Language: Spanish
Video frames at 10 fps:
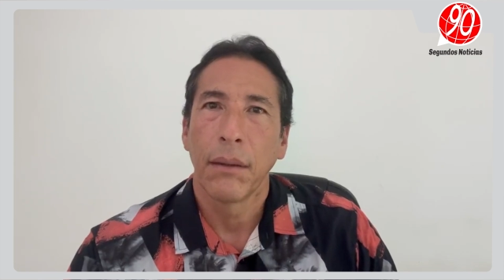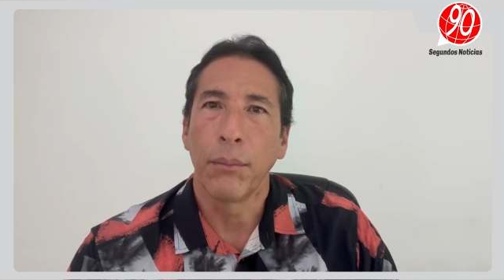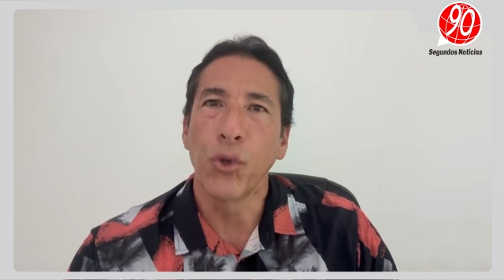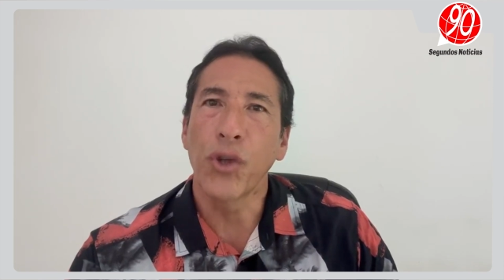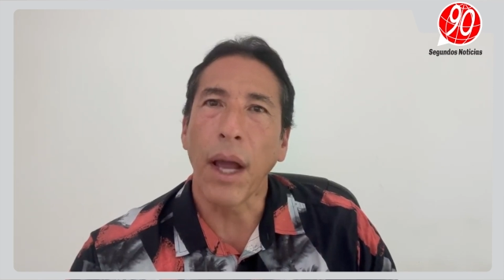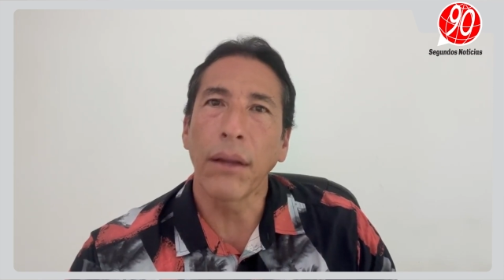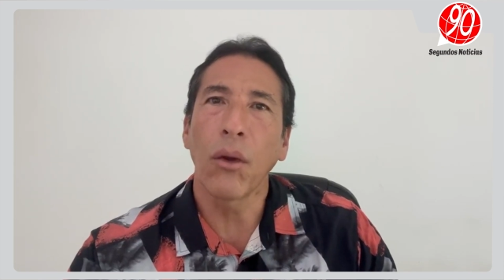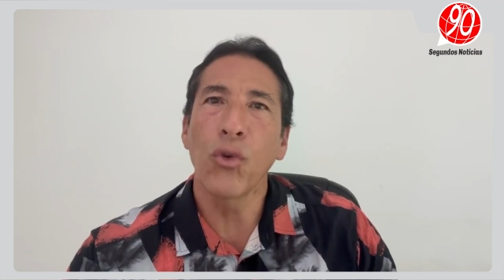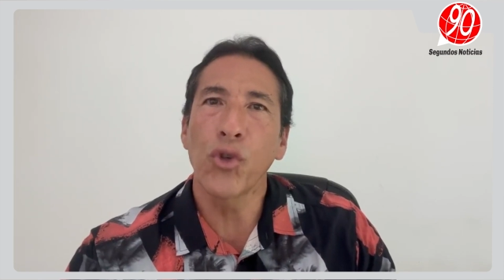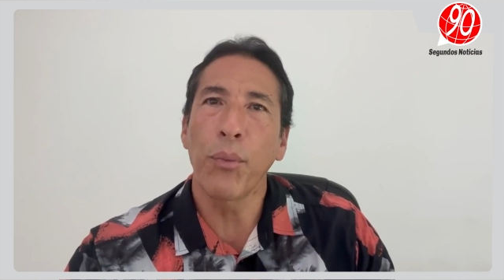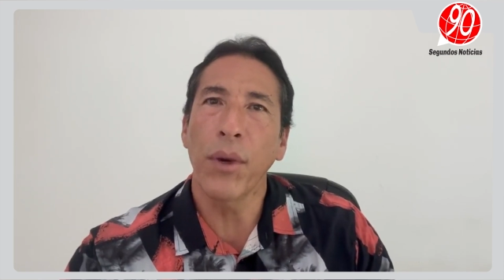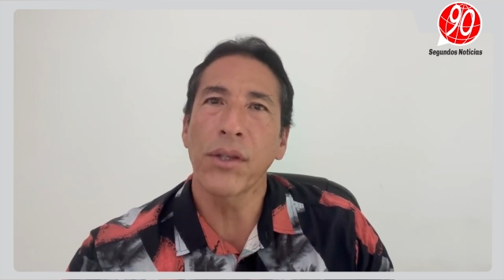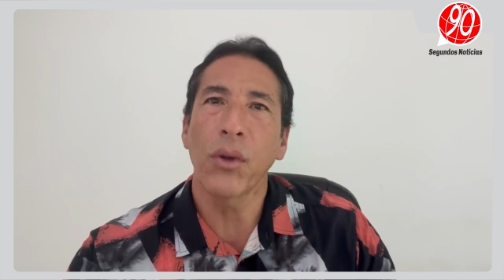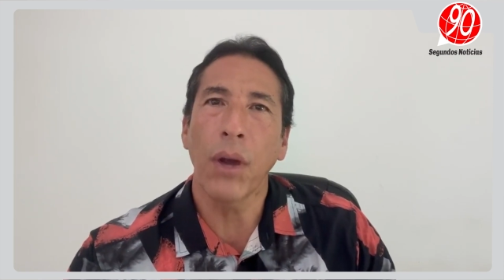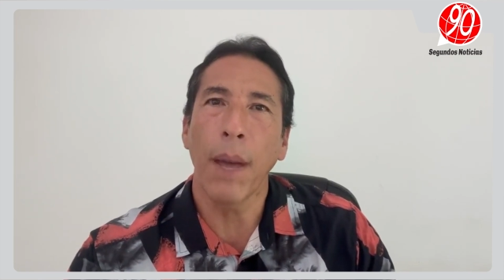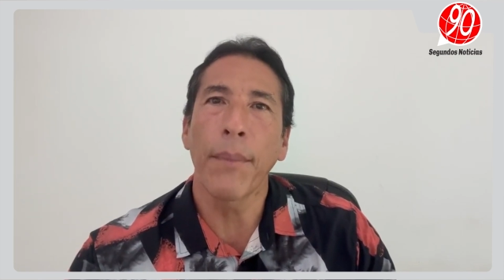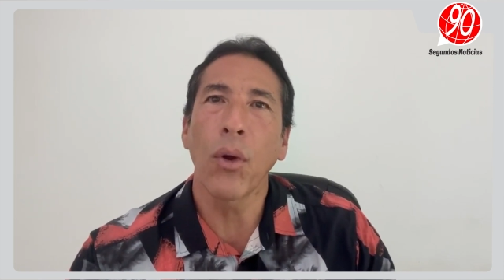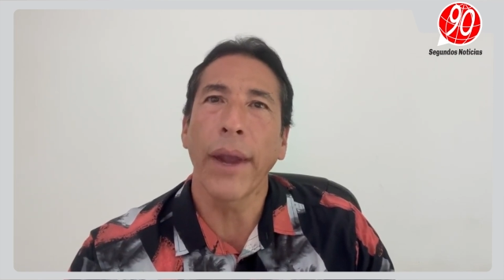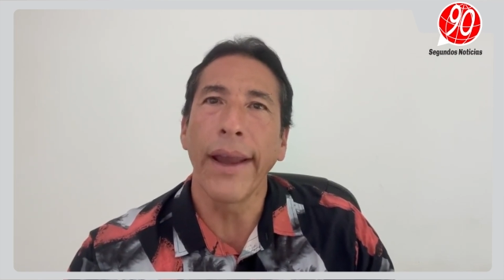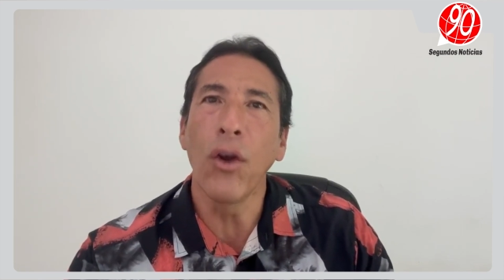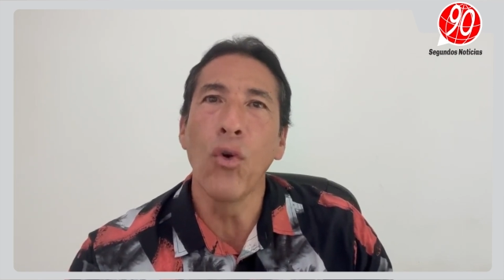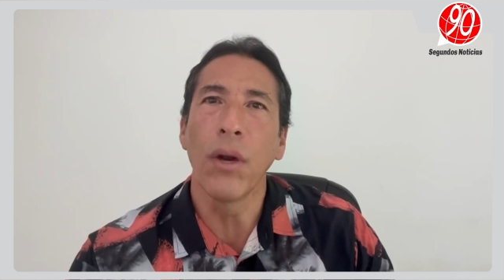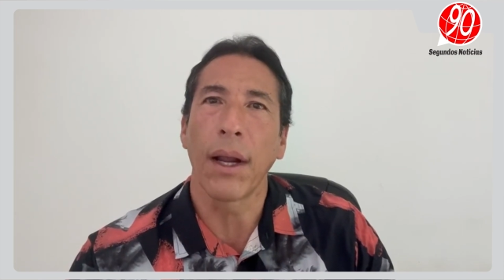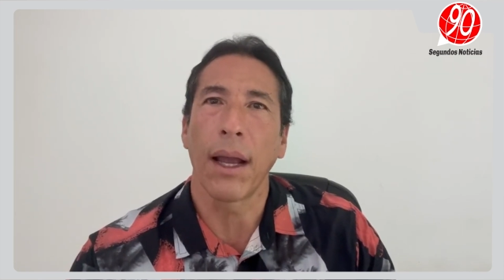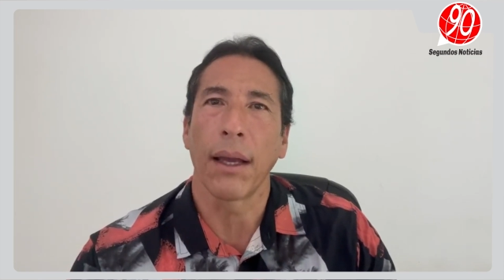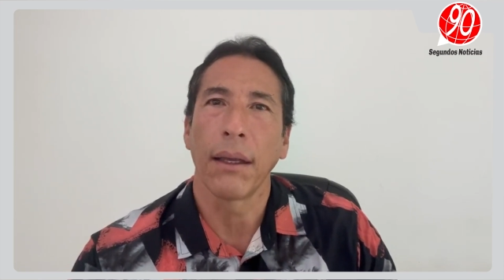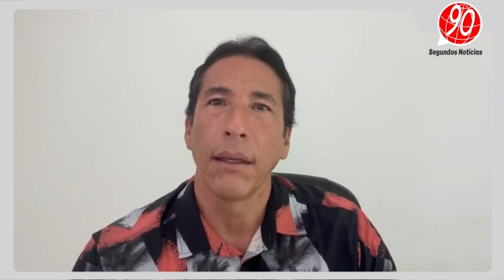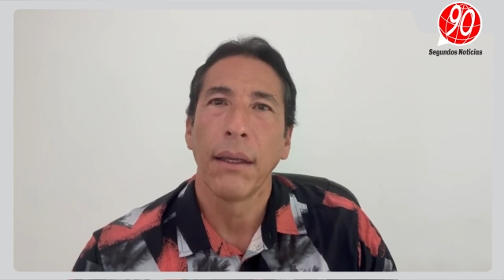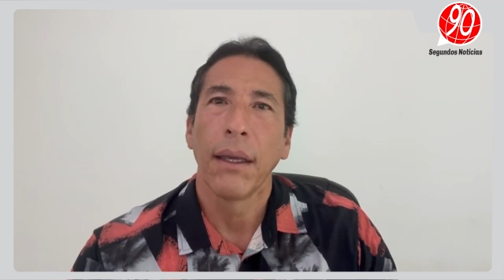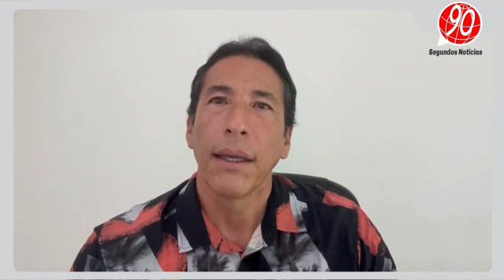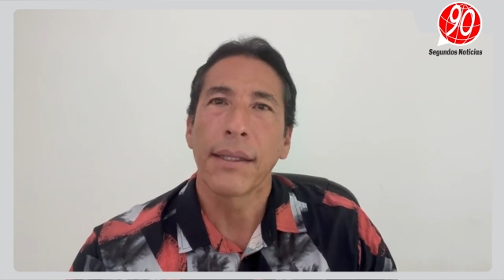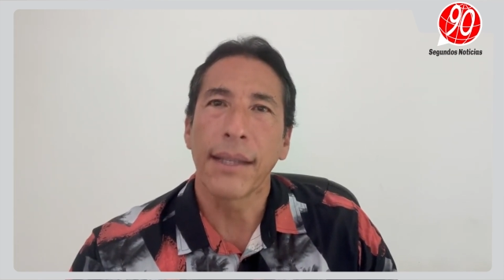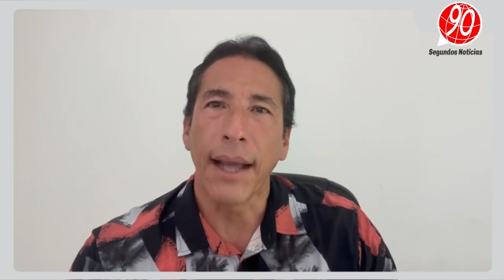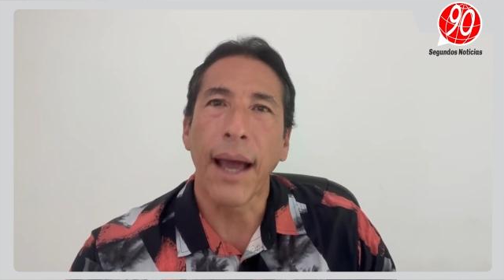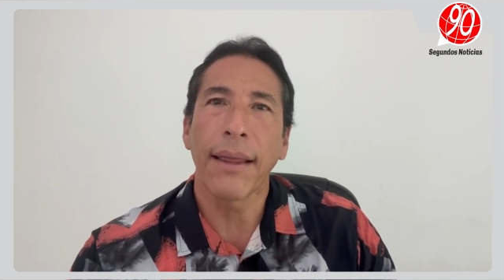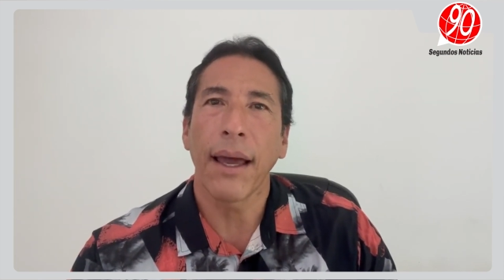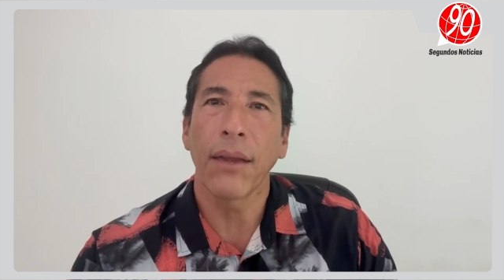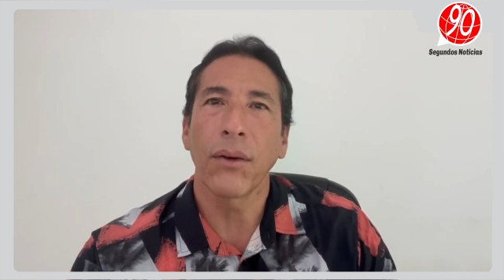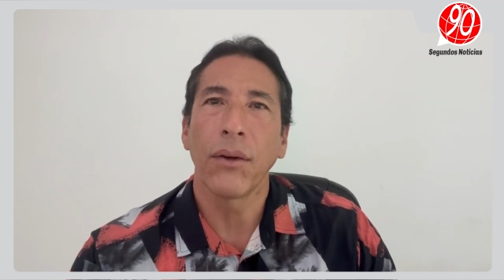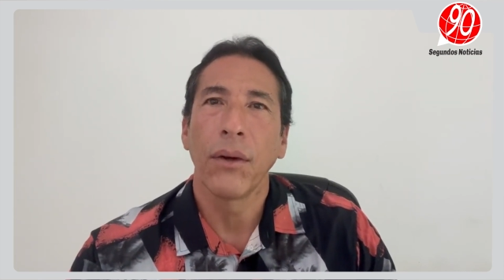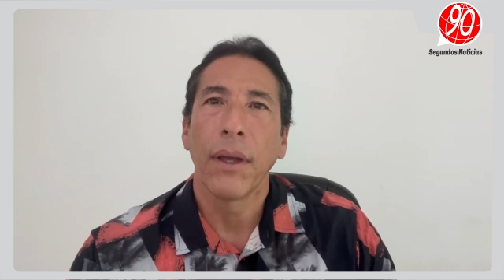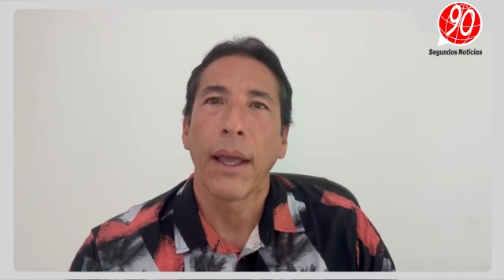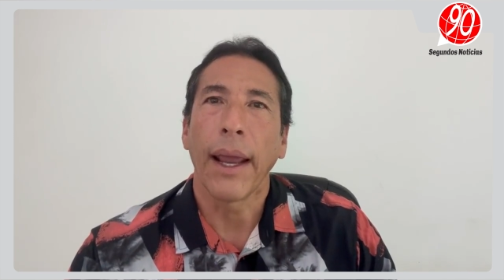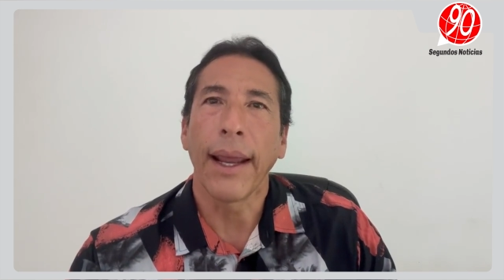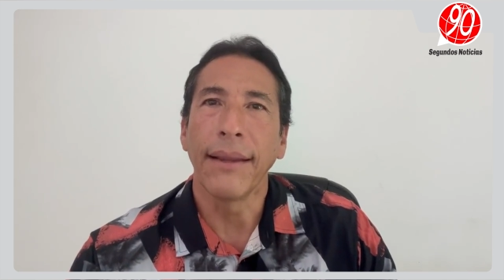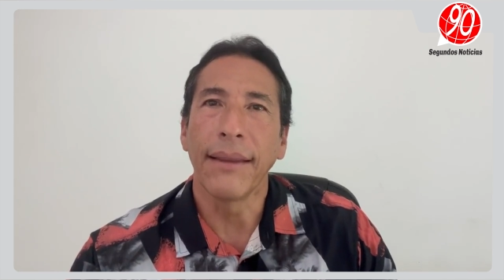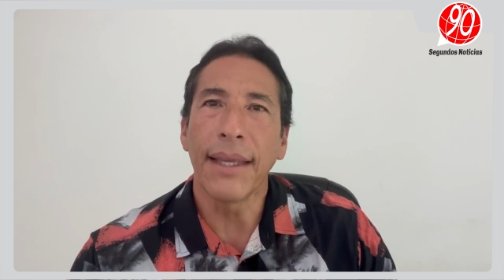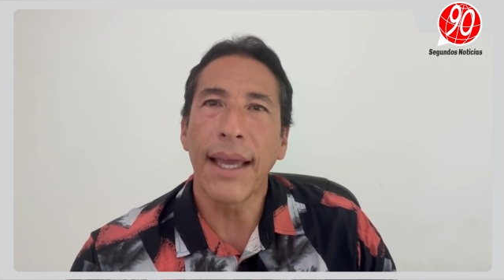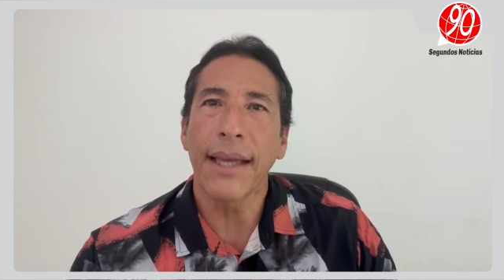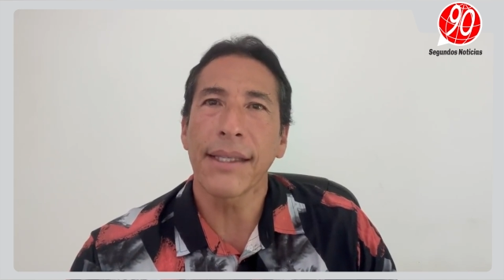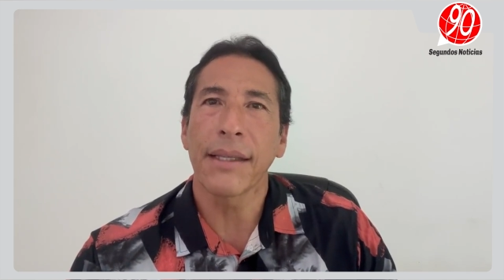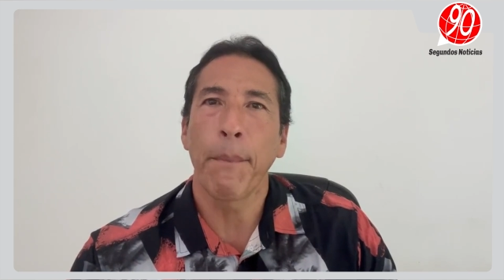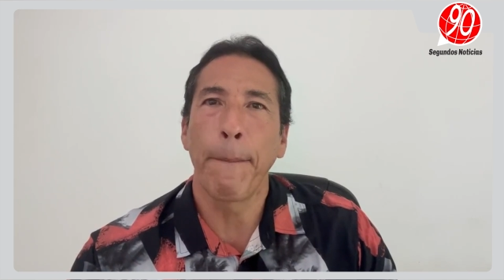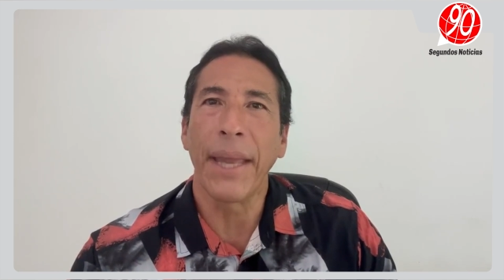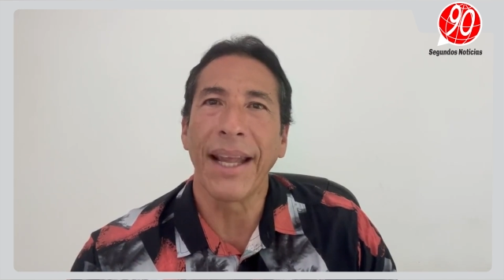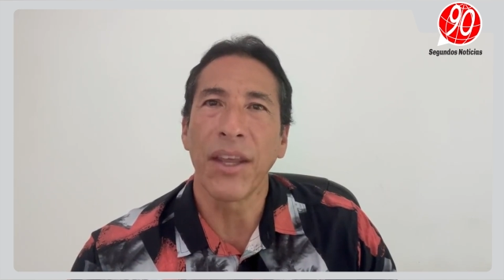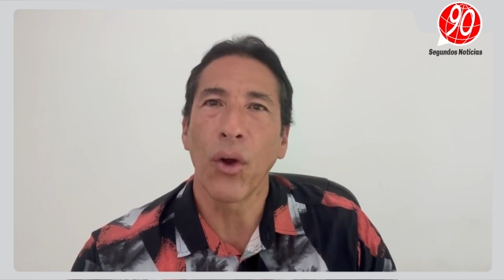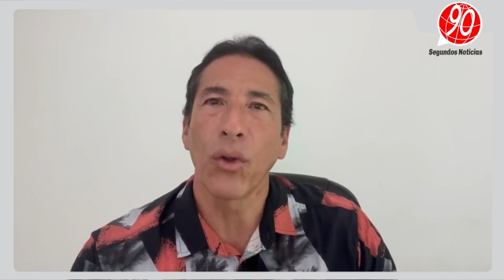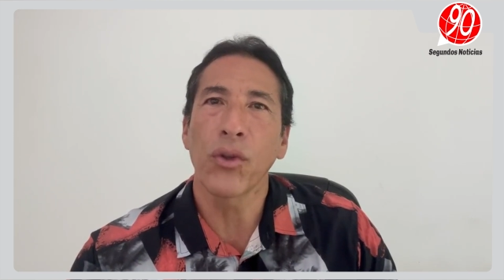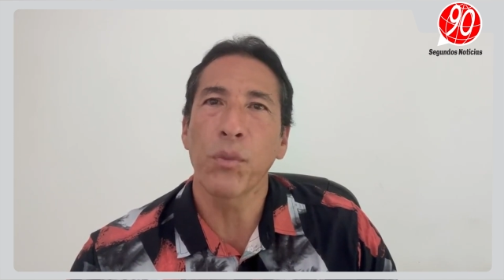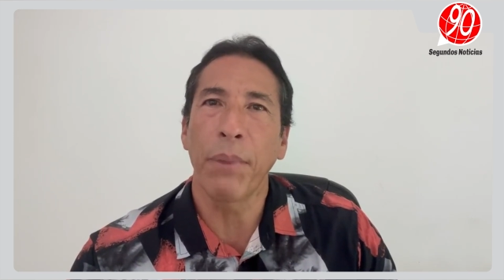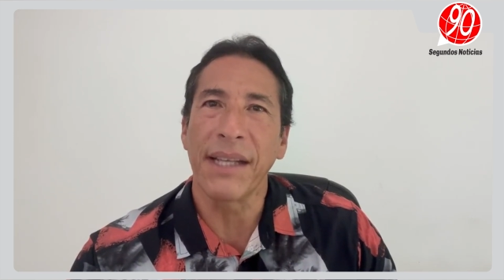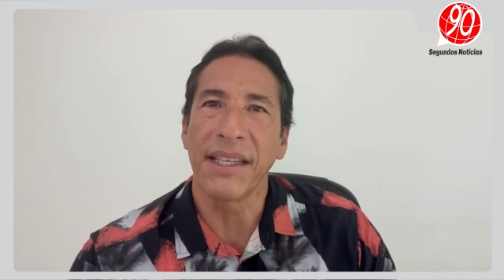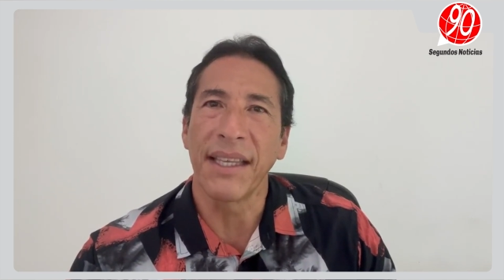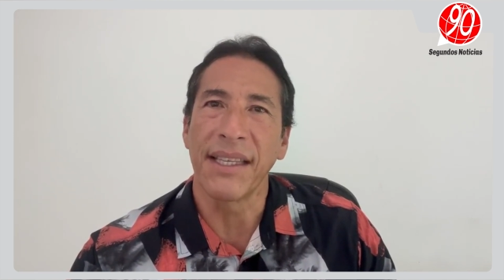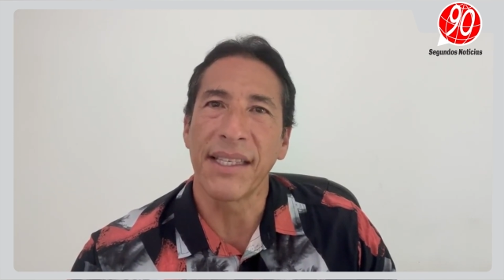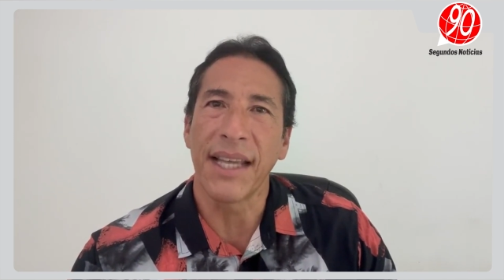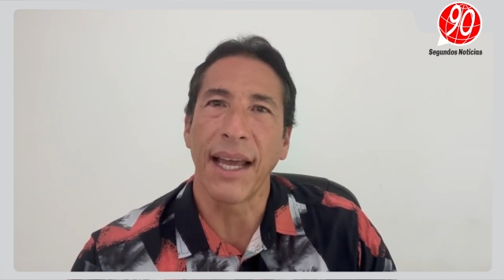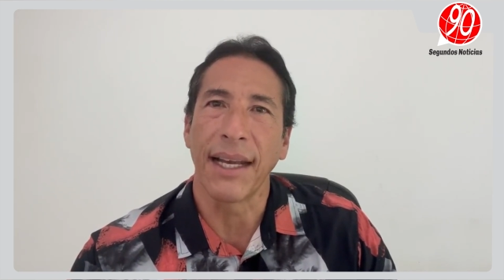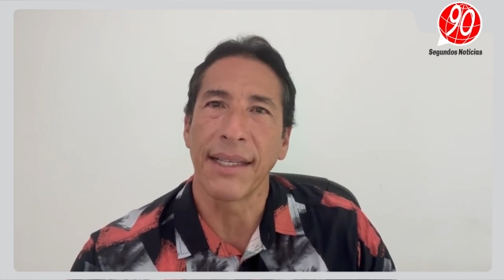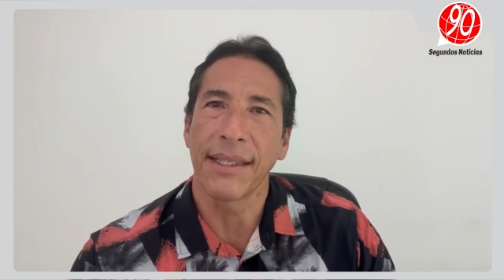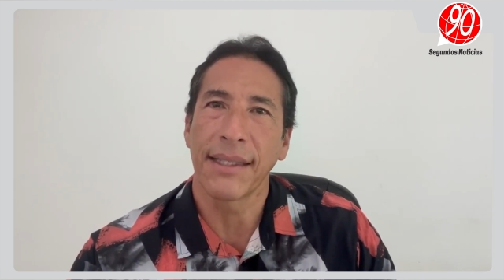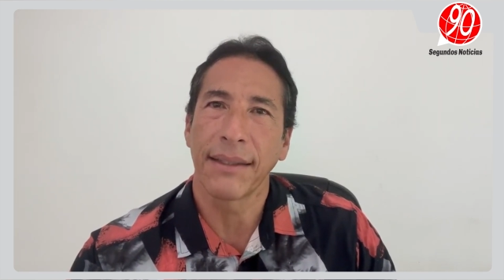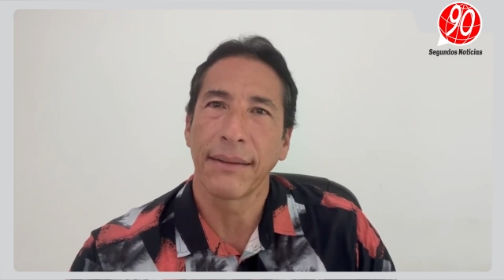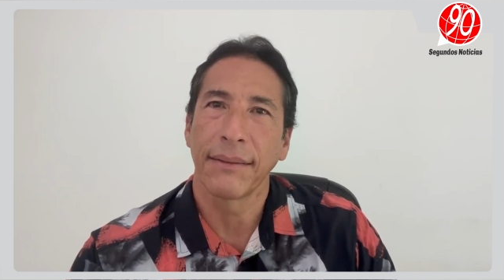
buscando un supuesto cambio que nunca se ha dado en 10 periodos presidenciales.